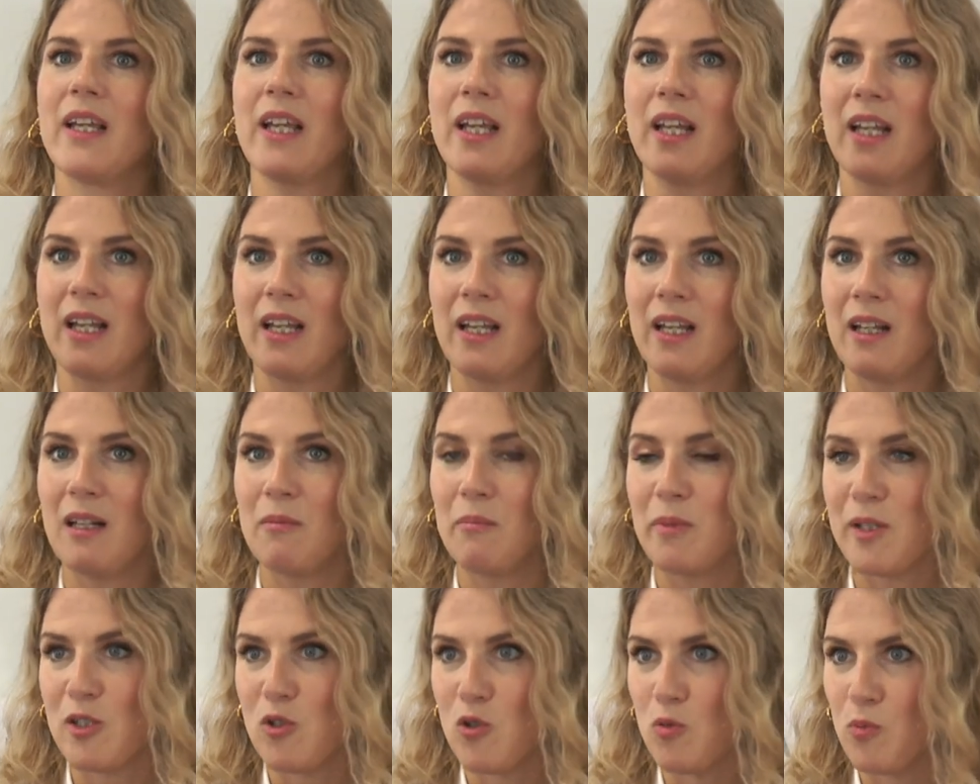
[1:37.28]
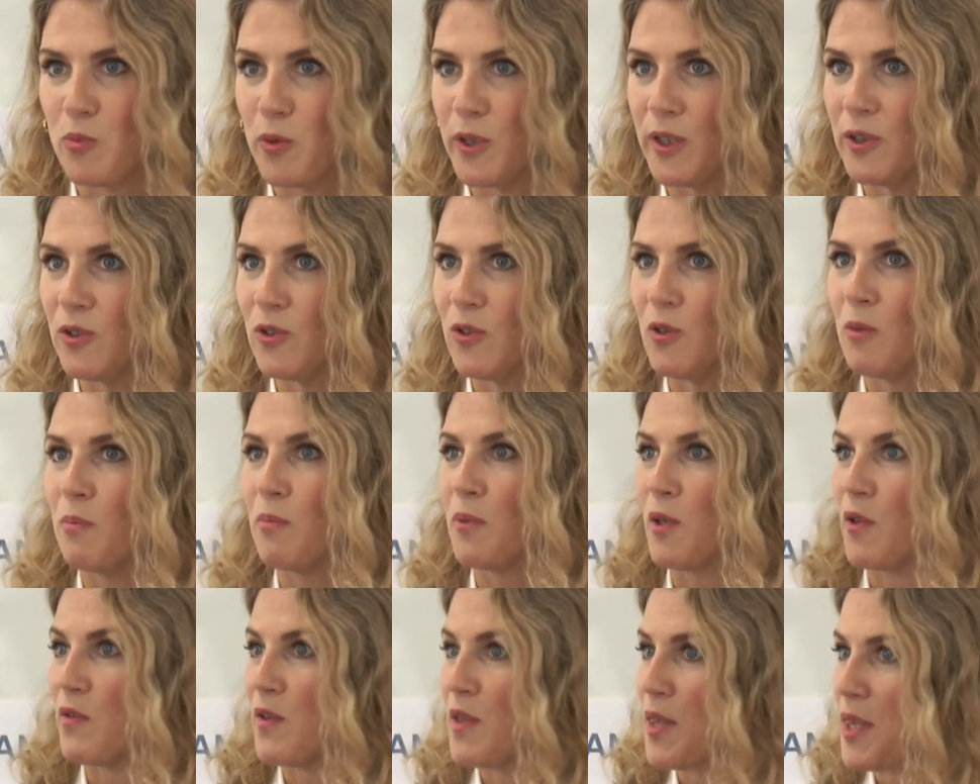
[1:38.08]
el presupuesto
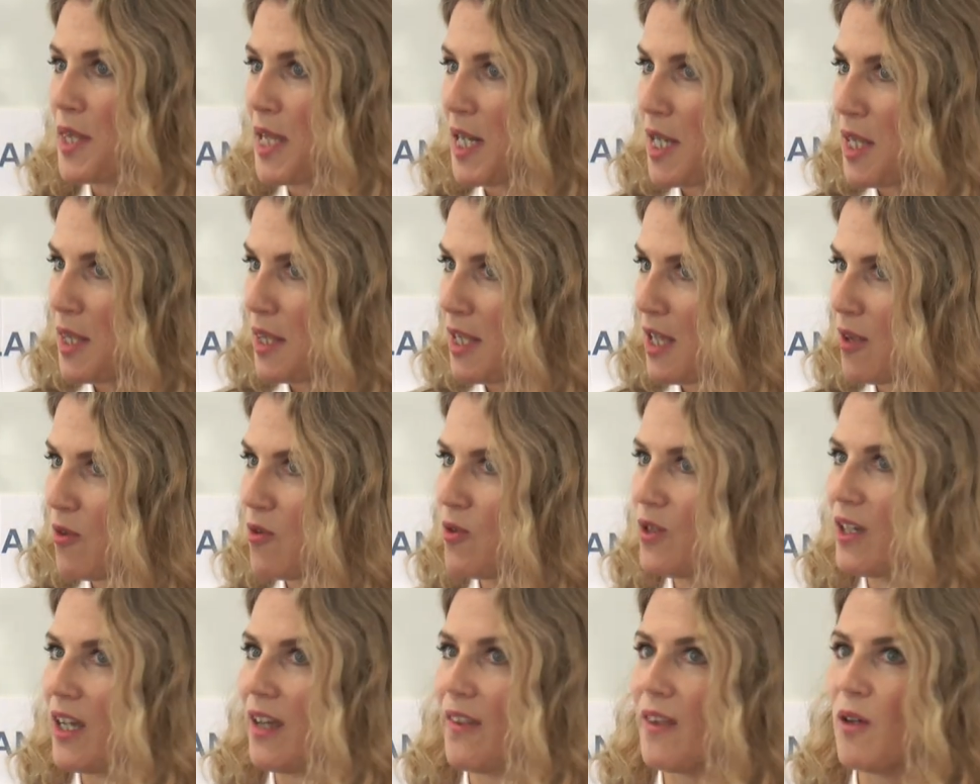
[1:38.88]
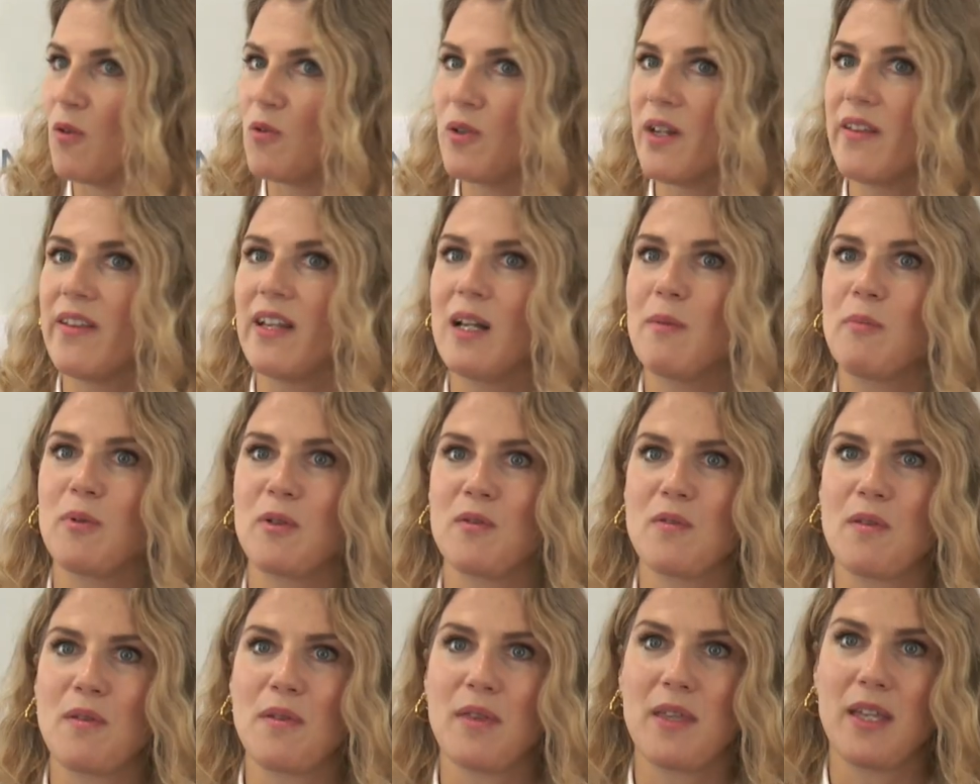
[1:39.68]
provincializado en cada una de las
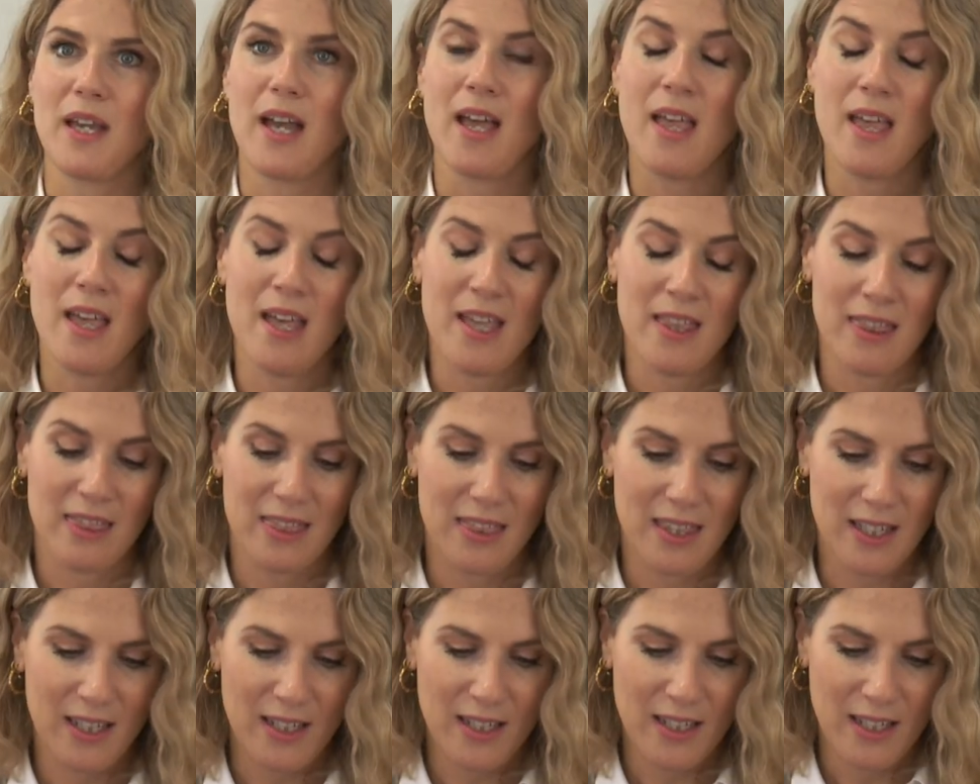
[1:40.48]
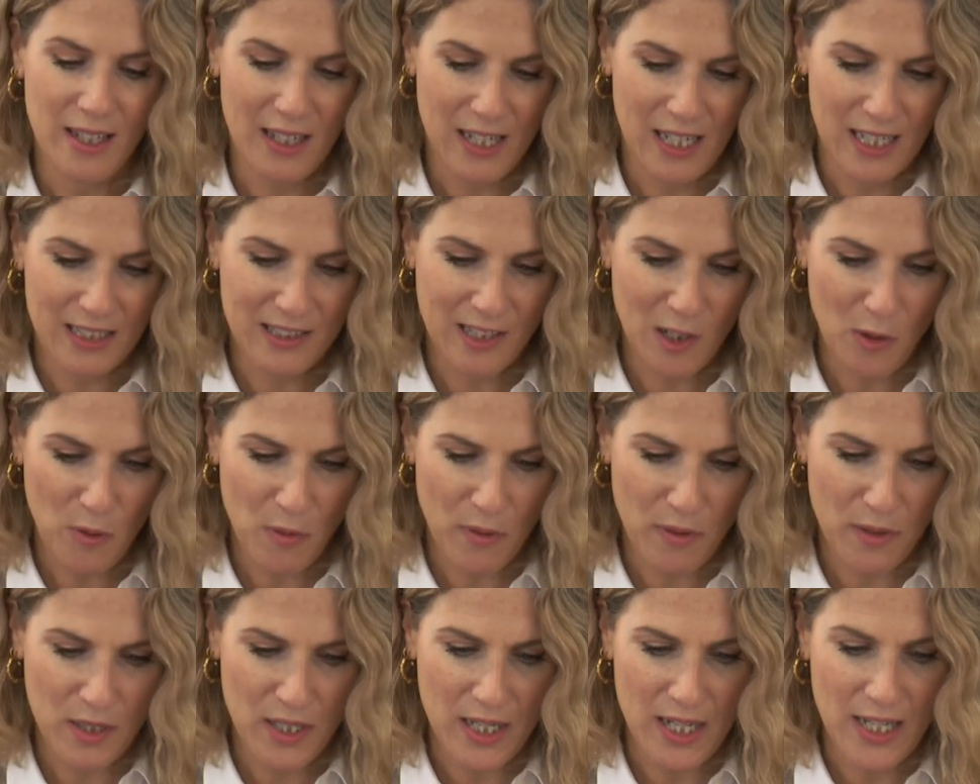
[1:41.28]
provincias de
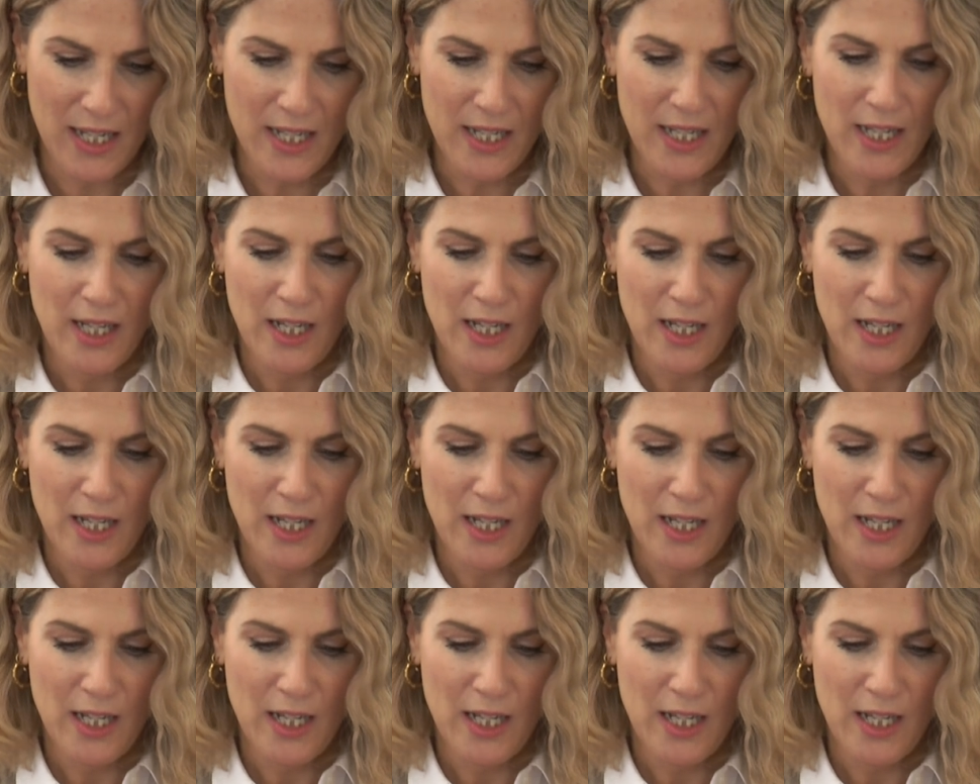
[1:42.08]
Andalucía.